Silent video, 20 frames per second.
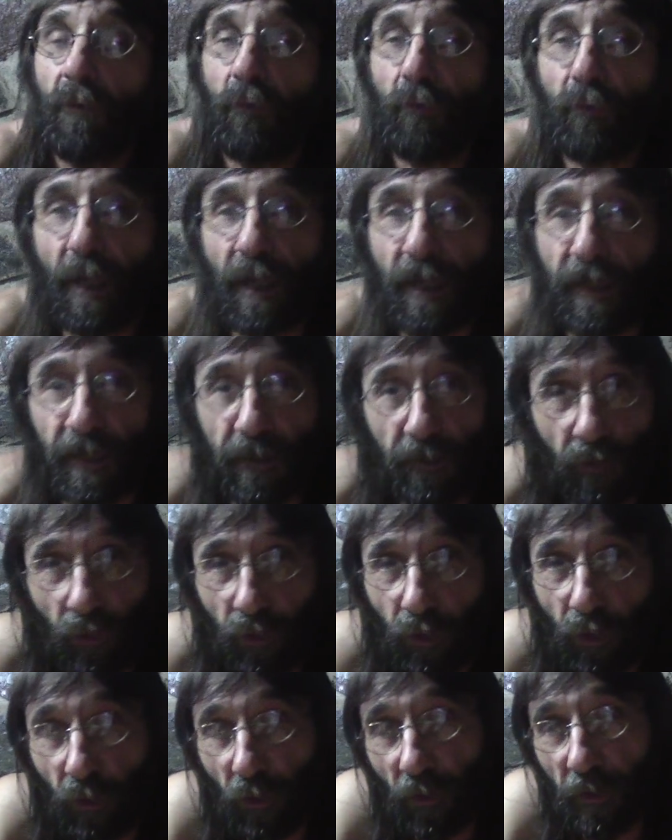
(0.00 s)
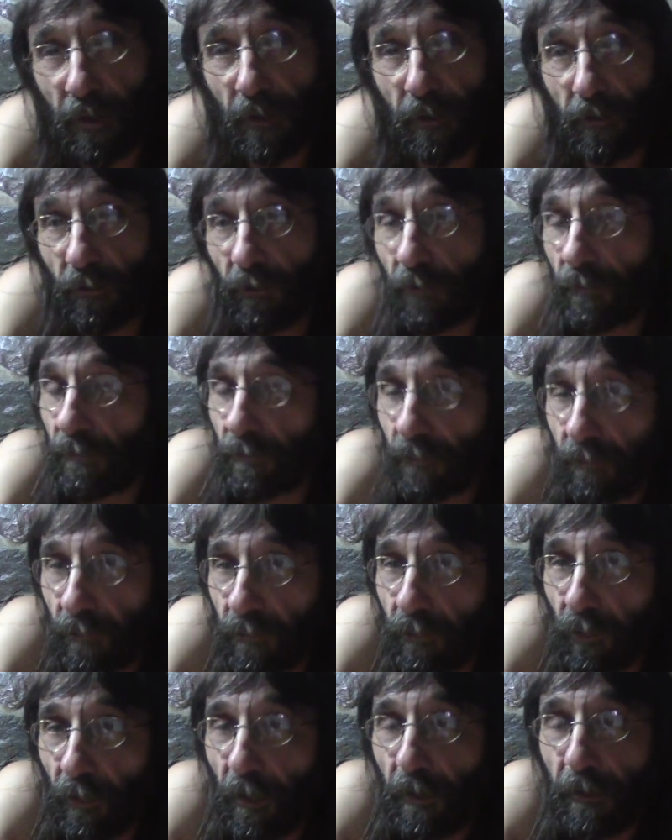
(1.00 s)
un escritor conocido,
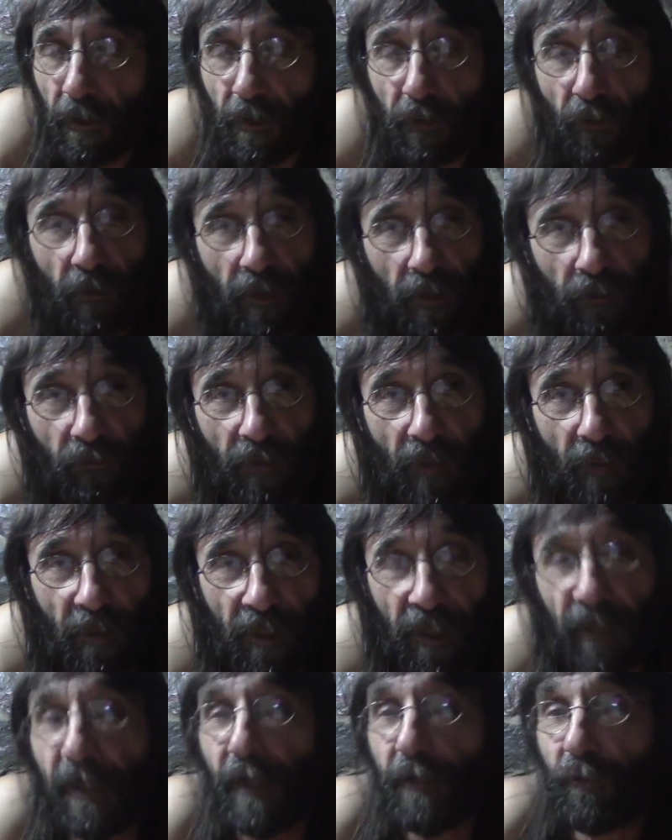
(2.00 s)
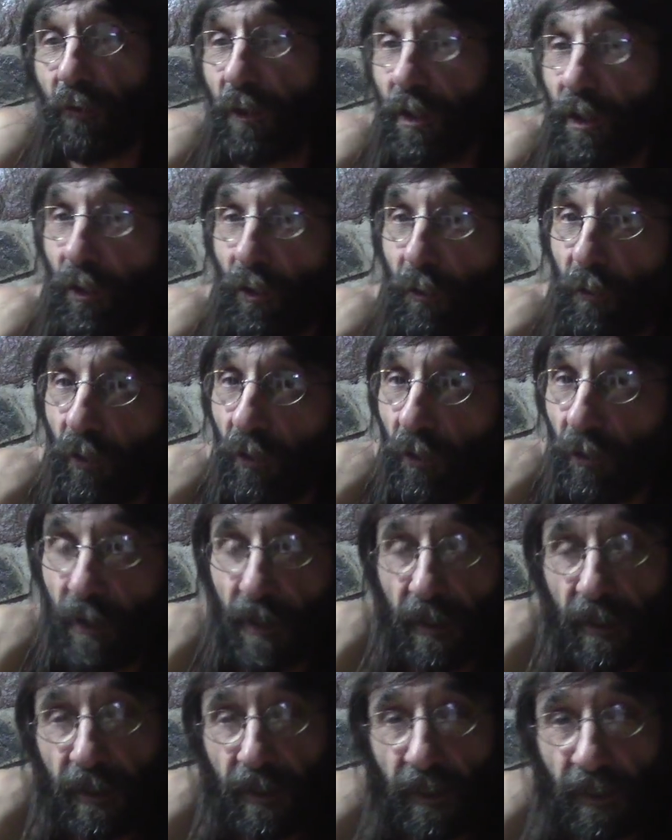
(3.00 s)
por decirlo de alguna manera. No es como
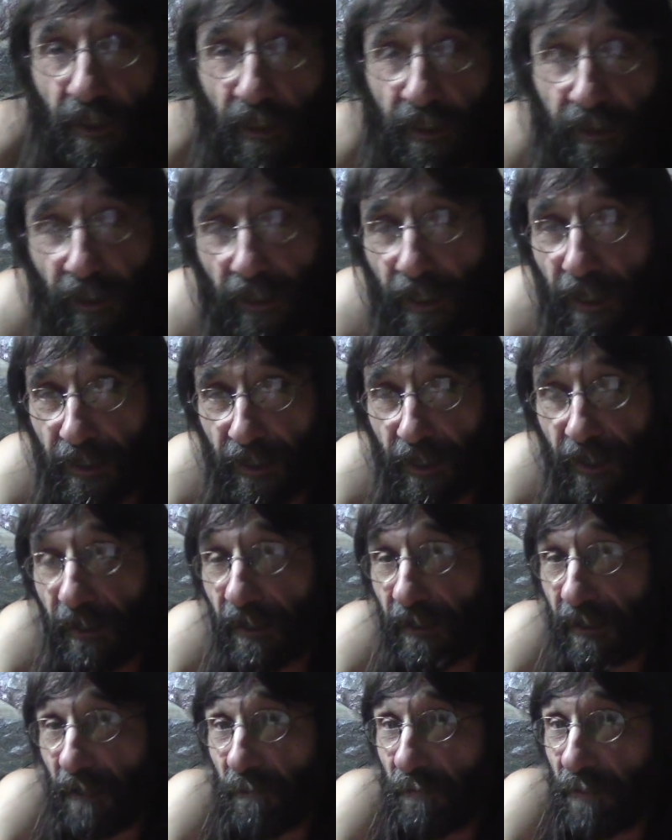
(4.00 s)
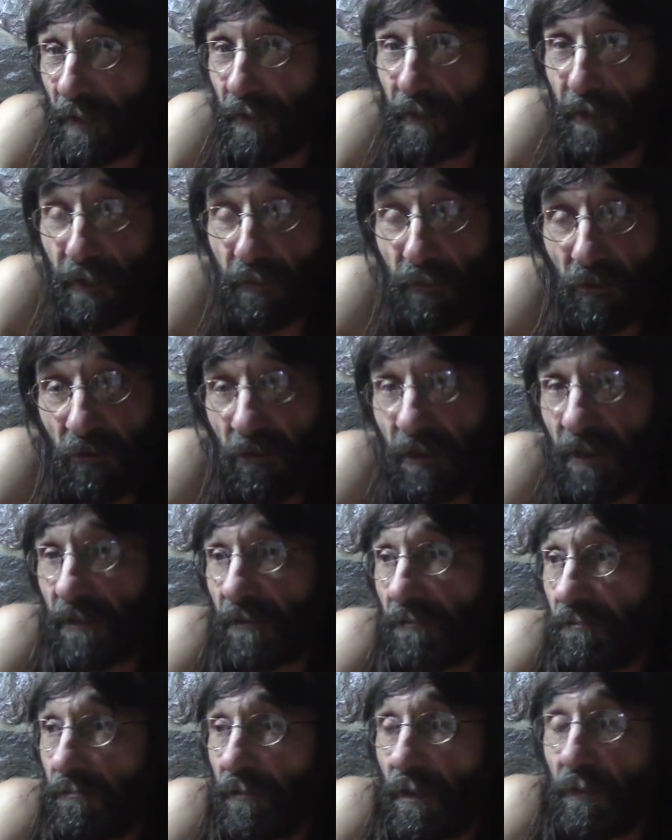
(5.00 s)
el de las ranas, que en principio
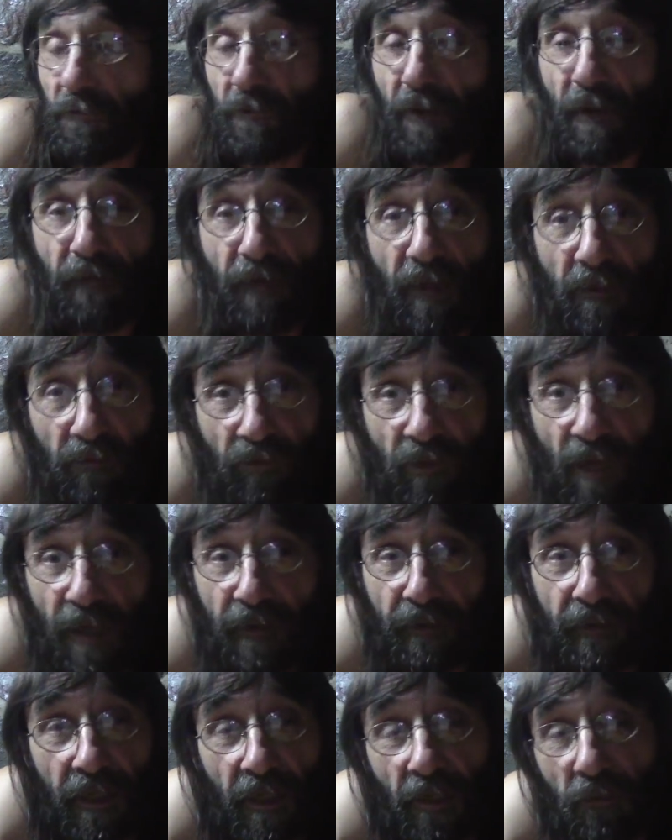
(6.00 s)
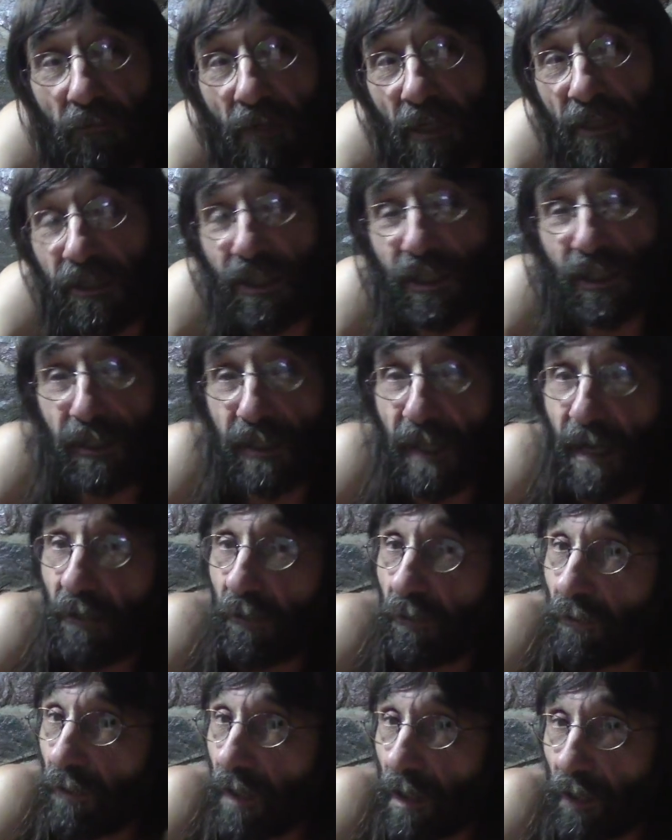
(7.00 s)
es bueno, una fábula antigua, china
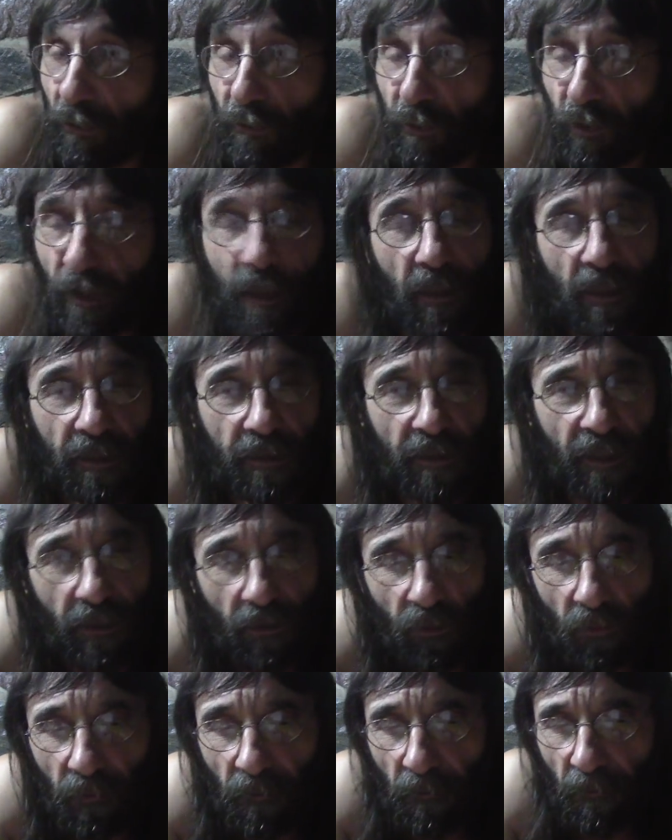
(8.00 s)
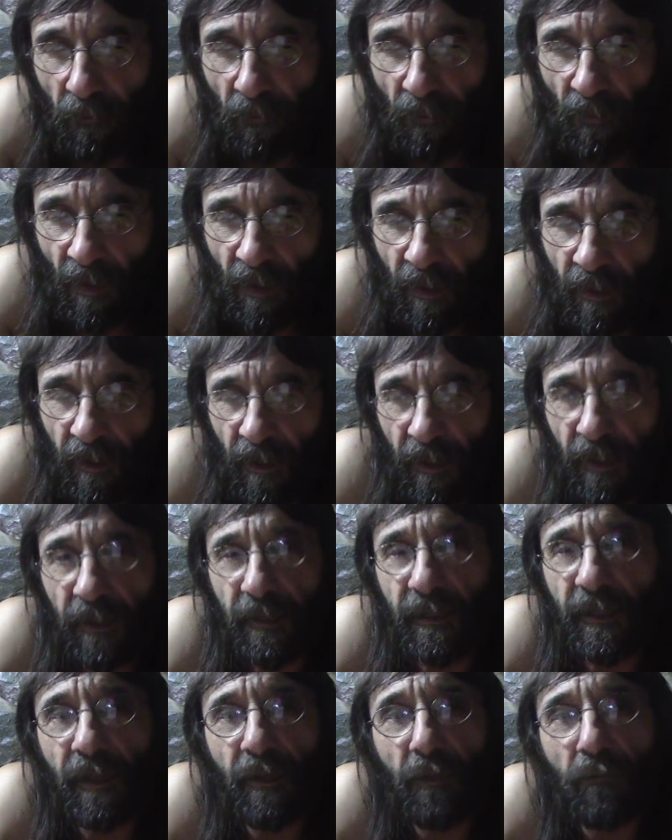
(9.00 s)
o algo por el estilo.
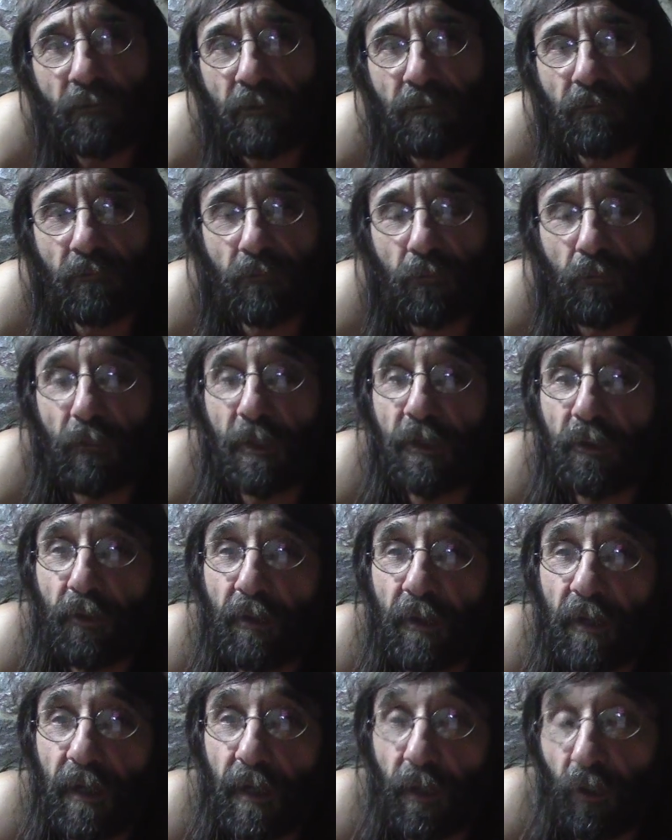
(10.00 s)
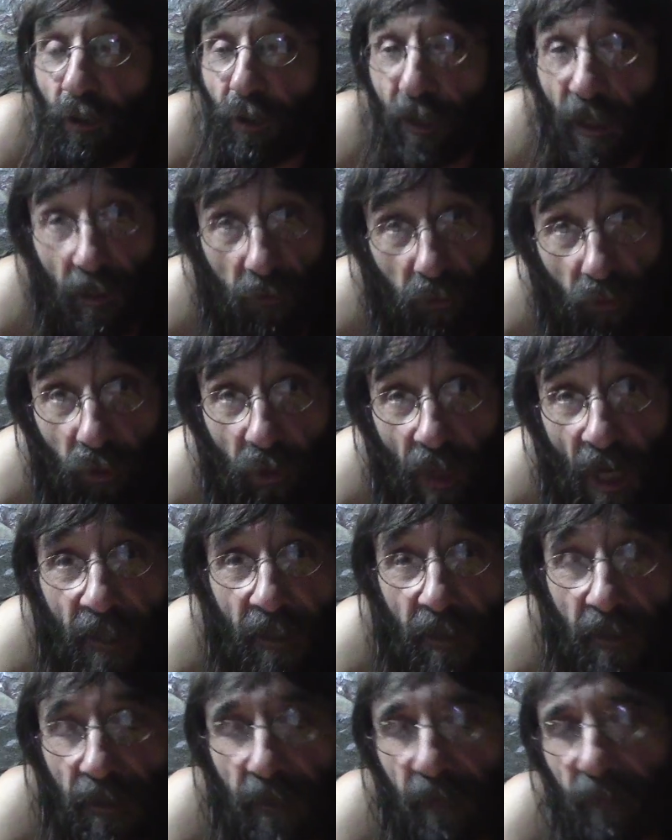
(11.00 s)
Este es un cuento de Jorge
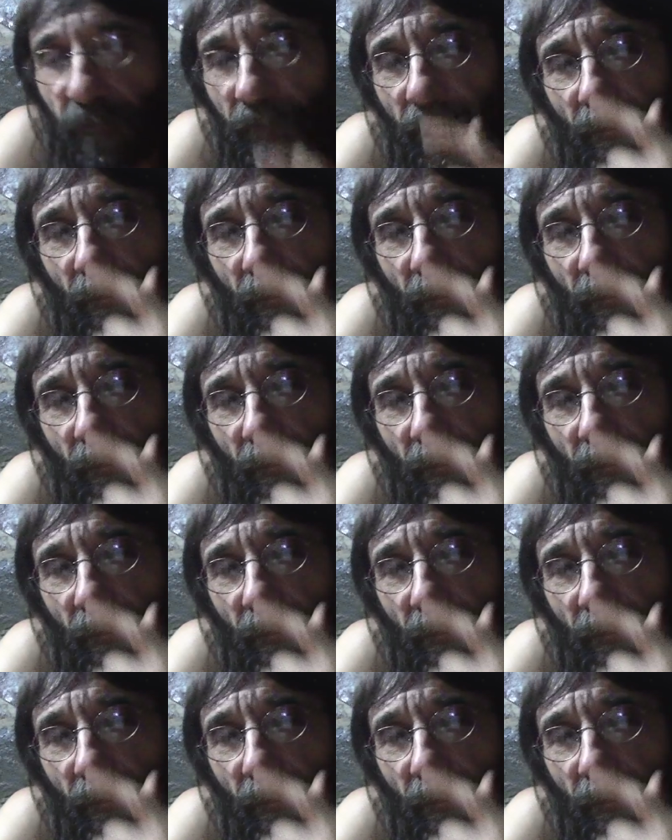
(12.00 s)
Bucay,